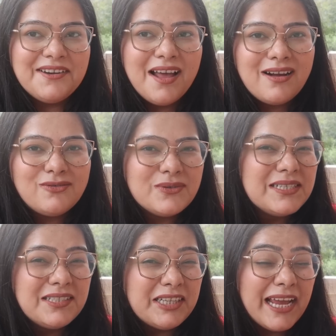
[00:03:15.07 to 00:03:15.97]
एंड नाउ
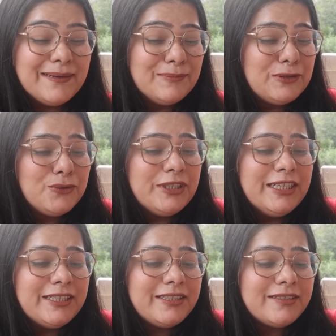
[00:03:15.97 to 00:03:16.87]
इज द टाइम टू
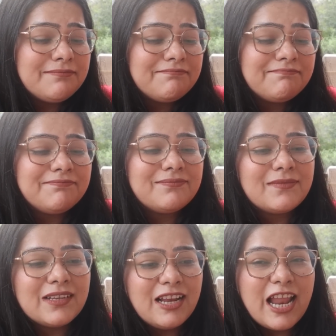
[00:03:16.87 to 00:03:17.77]
ईट इट
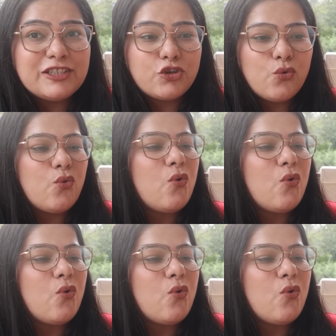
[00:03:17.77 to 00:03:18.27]
लेट्स